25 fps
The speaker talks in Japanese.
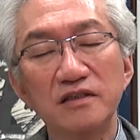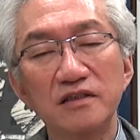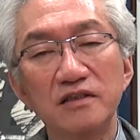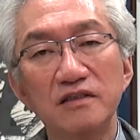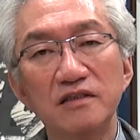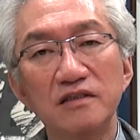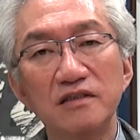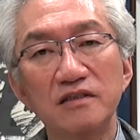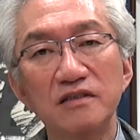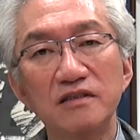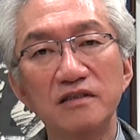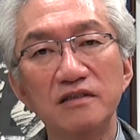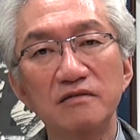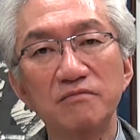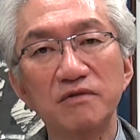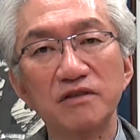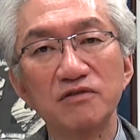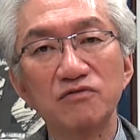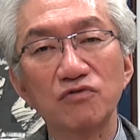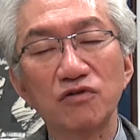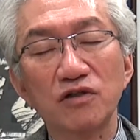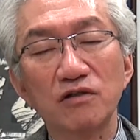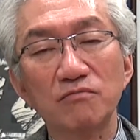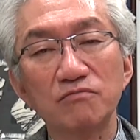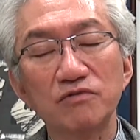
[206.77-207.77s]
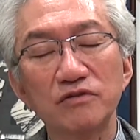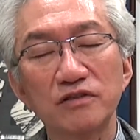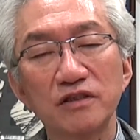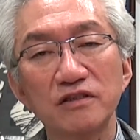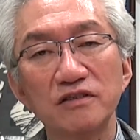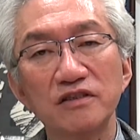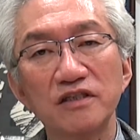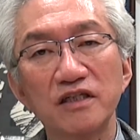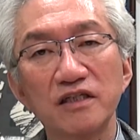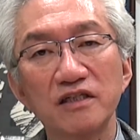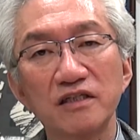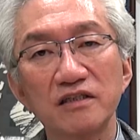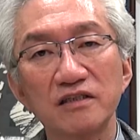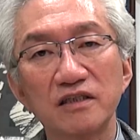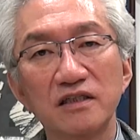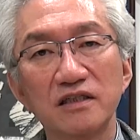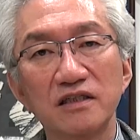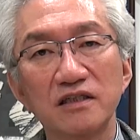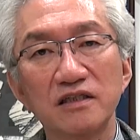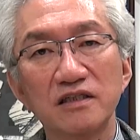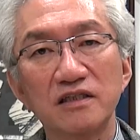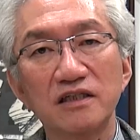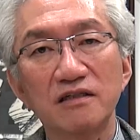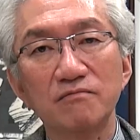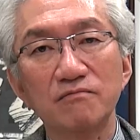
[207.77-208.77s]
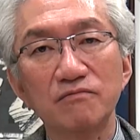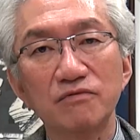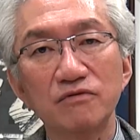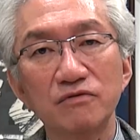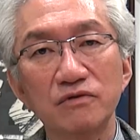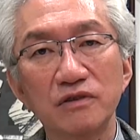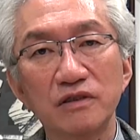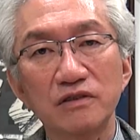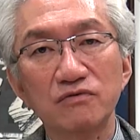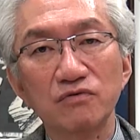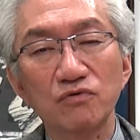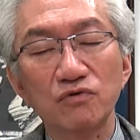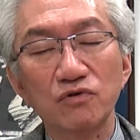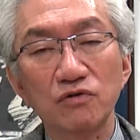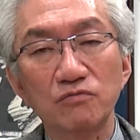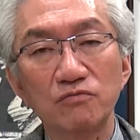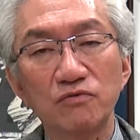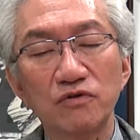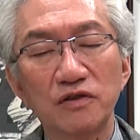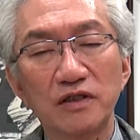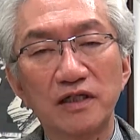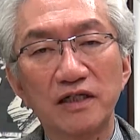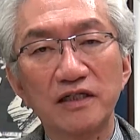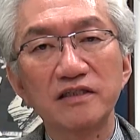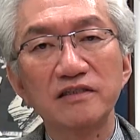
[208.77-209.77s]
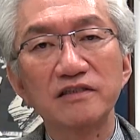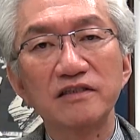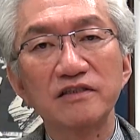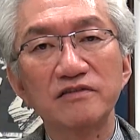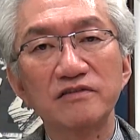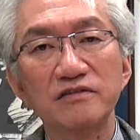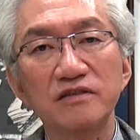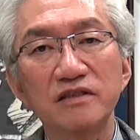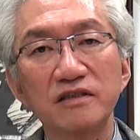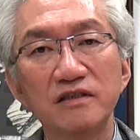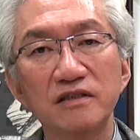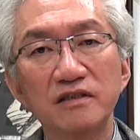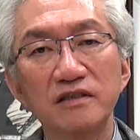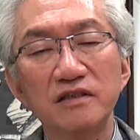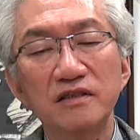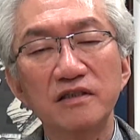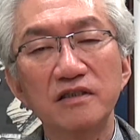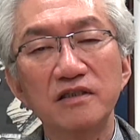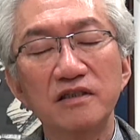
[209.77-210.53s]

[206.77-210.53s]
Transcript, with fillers: えー、まあ、トランプさんのやり方乱暴なところもありですね、